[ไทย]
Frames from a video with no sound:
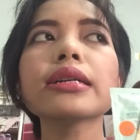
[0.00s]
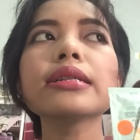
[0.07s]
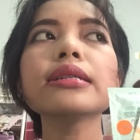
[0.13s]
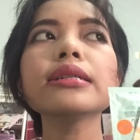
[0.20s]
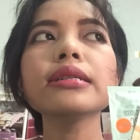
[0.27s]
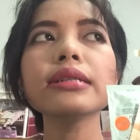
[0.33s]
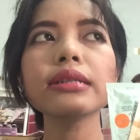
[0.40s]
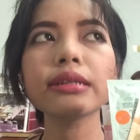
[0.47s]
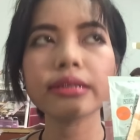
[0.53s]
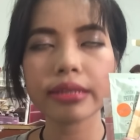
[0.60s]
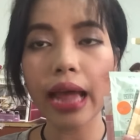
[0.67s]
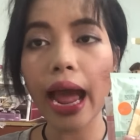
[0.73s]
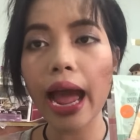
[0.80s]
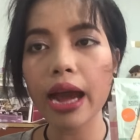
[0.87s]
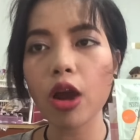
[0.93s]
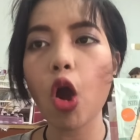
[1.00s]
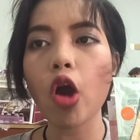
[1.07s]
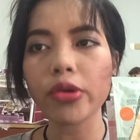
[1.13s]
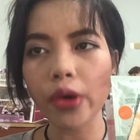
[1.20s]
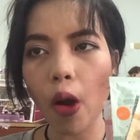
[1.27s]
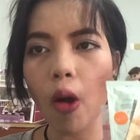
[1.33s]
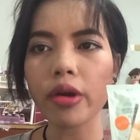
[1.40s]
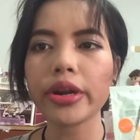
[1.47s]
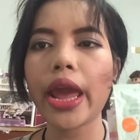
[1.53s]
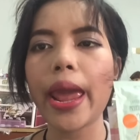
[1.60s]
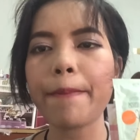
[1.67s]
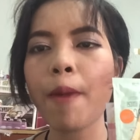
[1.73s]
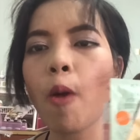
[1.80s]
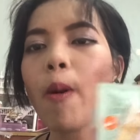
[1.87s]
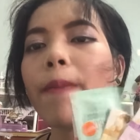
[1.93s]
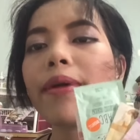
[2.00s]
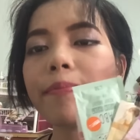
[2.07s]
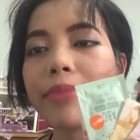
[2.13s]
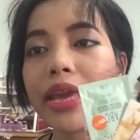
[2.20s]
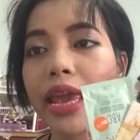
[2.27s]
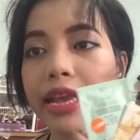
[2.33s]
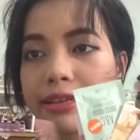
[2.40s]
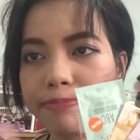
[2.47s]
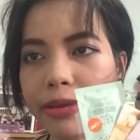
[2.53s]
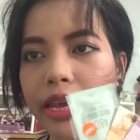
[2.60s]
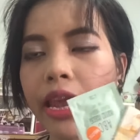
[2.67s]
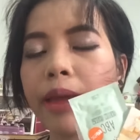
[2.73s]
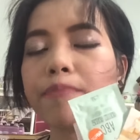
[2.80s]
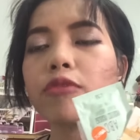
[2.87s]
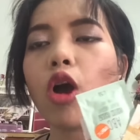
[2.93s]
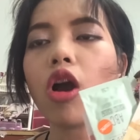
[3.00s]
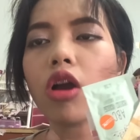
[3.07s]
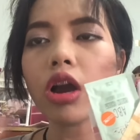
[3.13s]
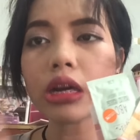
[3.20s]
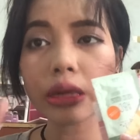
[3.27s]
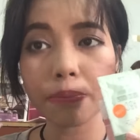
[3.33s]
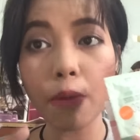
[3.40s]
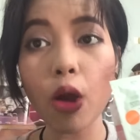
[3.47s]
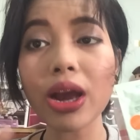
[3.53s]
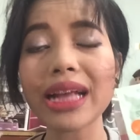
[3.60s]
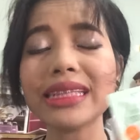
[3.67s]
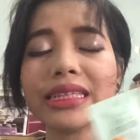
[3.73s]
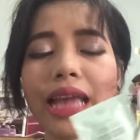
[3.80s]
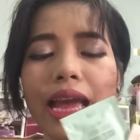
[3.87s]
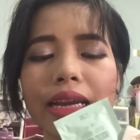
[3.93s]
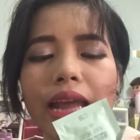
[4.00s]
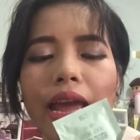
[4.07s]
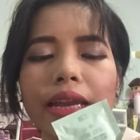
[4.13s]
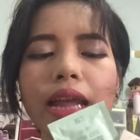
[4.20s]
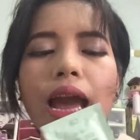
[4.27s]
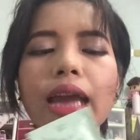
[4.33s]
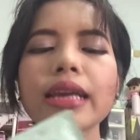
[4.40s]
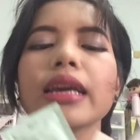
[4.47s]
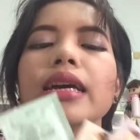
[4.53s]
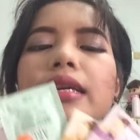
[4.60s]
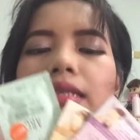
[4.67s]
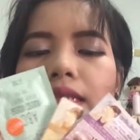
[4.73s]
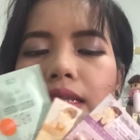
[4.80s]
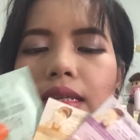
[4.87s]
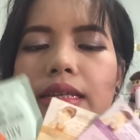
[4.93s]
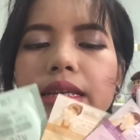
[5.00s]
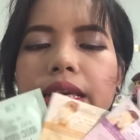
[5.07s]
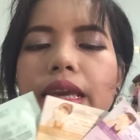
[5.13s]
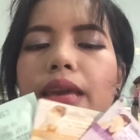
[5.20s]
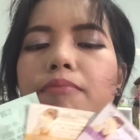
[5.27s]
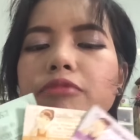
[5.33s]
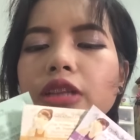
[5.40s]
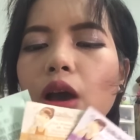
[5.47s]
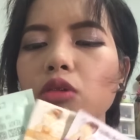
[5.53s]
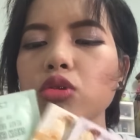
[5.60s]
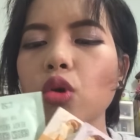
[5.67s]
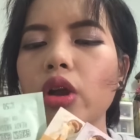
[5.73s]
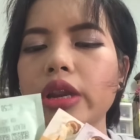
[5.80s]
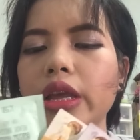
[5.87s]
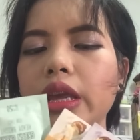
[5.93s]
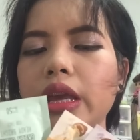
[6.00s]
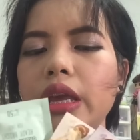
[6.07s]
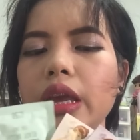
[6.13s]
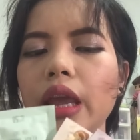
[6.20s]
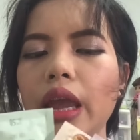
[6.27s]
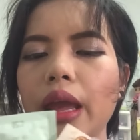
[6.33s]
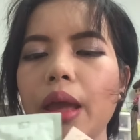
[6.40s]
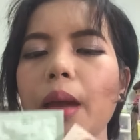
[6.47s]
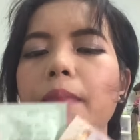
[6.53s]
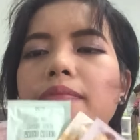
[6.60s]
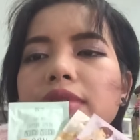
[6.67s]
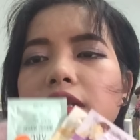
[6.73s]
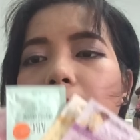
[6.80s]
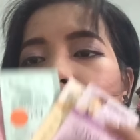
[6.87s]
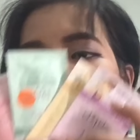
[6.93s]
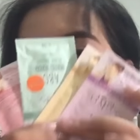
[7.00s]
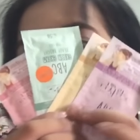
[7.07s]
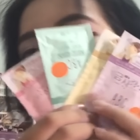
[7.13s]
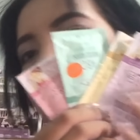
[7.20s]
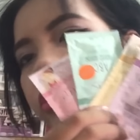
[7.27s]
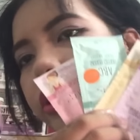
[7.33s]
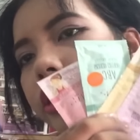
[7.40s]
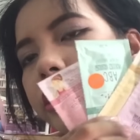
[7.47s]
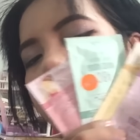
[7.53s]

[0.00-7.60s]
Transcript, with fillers: คือทาก่อนออกแดดเพราะว่ามันมี SPF เนาะก็คือป้องกันแสงแดดได้ ซึ่งครีมเจ้าตัวนี้ มันจะมีทั้งหมดสี